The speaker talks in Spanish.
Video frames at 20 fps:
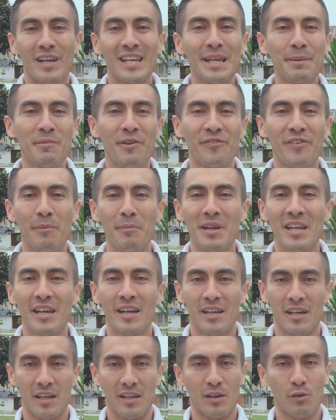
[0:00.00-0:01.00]
Clima
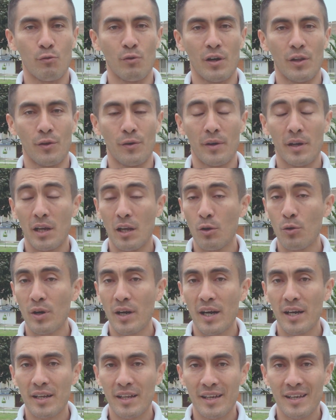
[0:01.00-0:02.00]
familiar adecuado. El
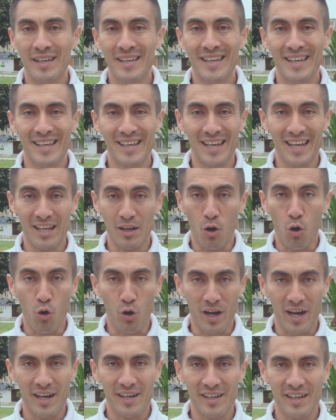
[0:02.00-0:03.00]
hogar el
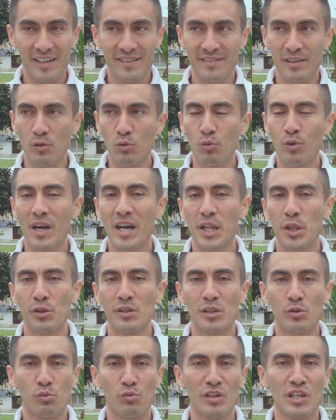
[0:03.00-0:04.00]
hogar es el lugar
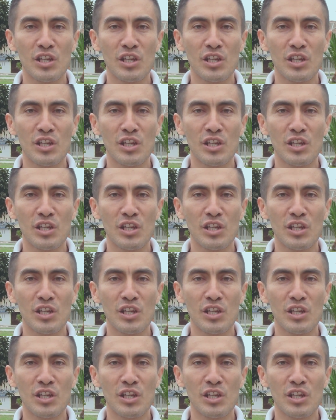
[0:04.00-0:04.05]
donde tu